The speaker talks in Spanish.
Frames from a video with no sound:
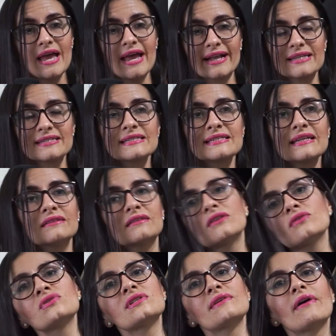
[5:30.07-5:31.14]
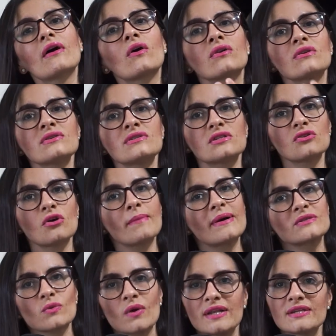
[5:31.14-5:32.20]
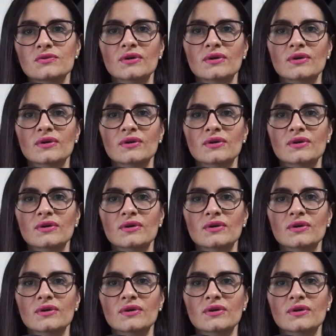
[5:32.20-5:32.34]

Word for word: En ese sentido, usted va conociendo más cuáles